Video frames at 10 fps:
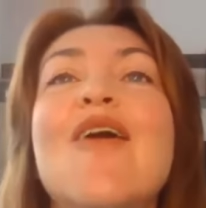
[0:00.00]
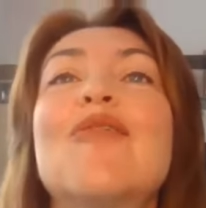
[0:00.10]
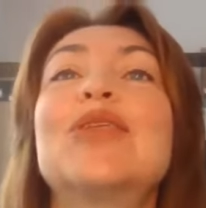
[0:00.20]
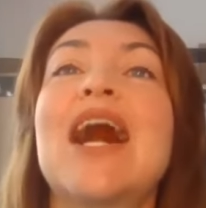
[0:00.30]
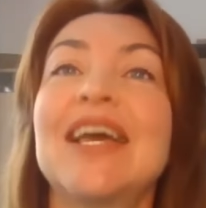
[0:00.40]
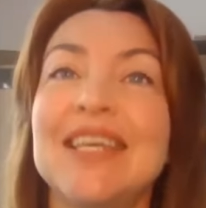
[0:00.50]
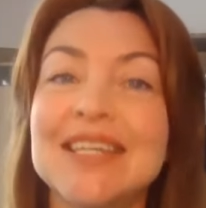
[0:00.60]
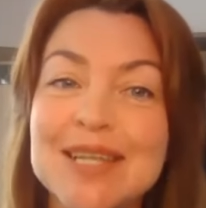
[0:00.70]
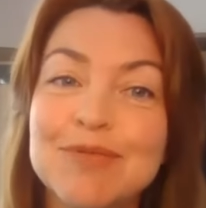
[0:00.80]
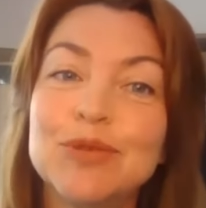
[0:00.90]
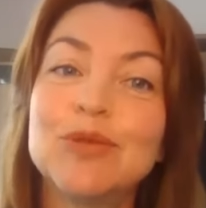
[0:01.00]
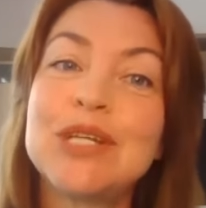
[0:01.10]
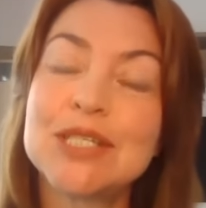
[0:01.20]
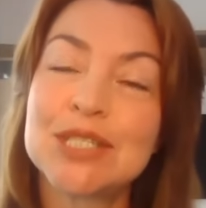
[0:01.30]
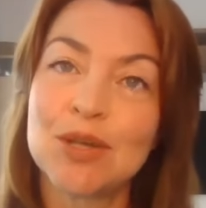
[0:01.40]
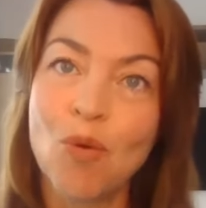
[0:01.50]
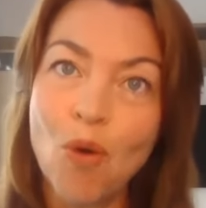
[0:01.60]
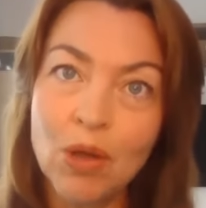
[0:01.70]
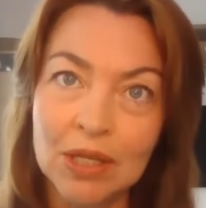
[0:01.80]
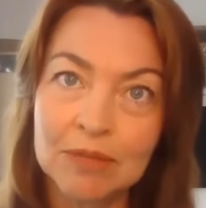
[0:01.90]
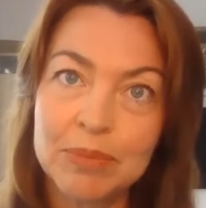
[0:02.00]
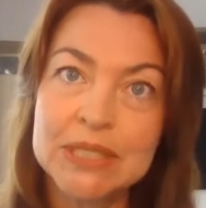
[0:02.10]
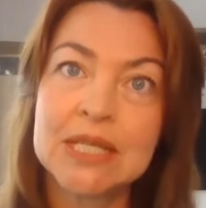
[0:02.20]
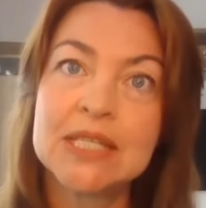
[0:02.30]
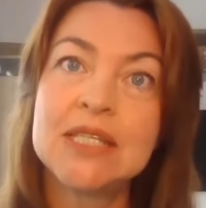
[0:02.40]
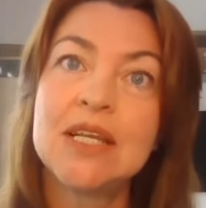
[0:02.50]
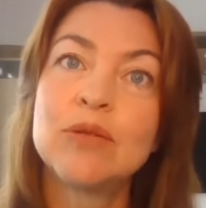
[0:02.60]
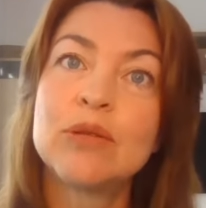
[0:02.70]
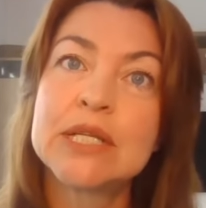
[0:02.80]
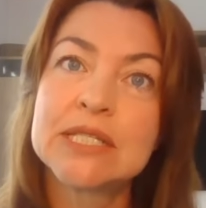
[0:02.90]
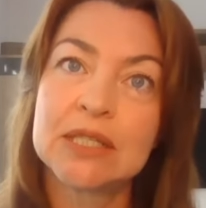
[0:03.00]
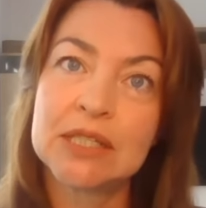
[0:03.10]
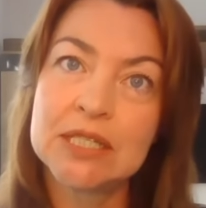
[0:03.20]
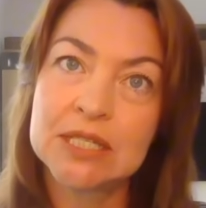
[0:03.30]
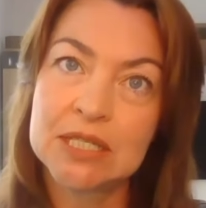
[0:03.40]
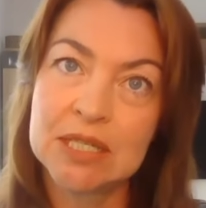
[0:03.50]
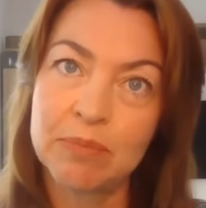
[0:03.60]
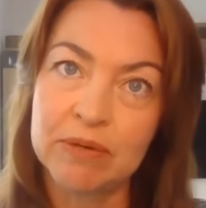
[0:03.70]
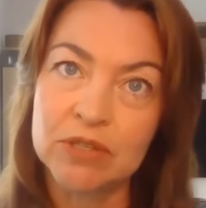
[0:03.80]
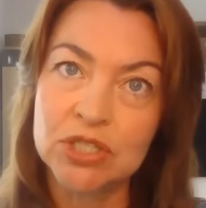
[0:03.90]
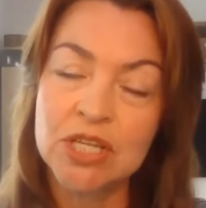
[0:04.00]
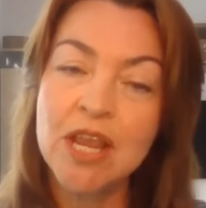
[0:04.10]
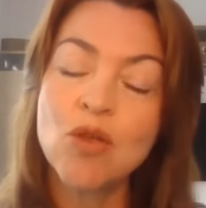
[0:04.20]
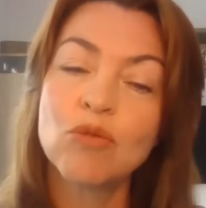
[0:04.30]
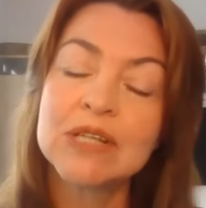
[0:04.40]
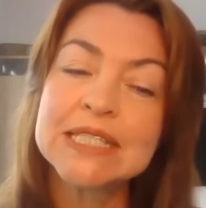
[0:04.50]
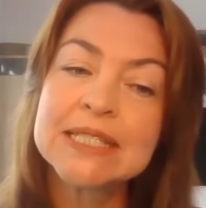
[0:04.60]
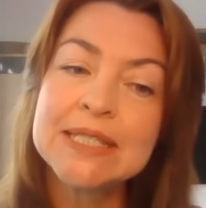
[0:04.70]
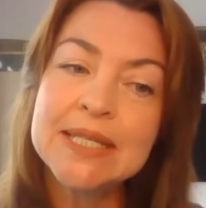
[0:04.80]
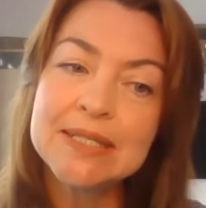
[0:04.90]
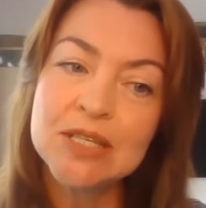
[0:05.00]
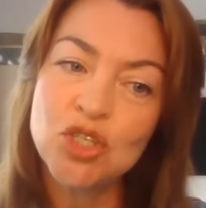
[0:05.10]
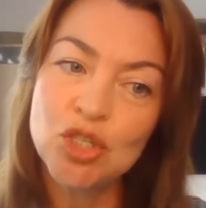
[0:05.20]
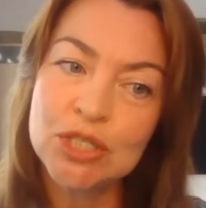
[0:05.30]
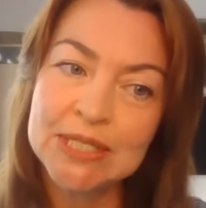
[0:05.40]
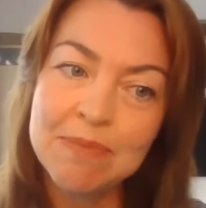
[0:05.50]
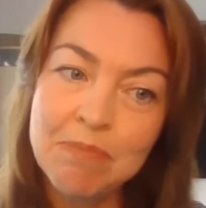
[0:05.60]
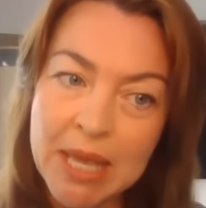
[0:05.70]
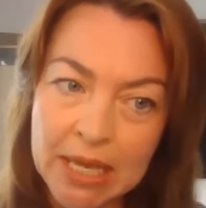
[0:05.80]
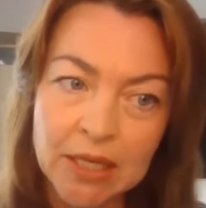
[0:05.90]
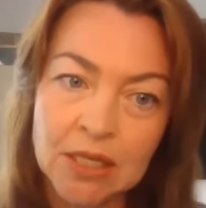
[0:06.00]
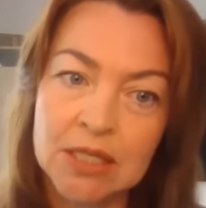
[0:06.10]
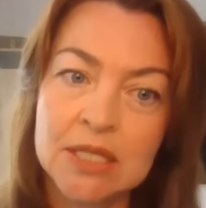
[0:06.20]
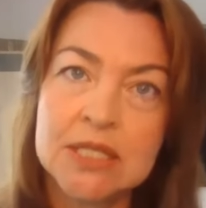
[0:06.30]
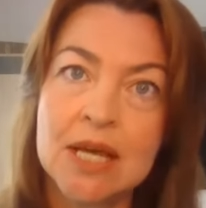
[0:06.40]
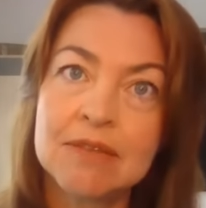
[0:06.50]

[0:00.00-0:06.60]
Вот. А если вы нутрициолог, присоединили нутрициологическое сопровождение, у вас тысячи семей едят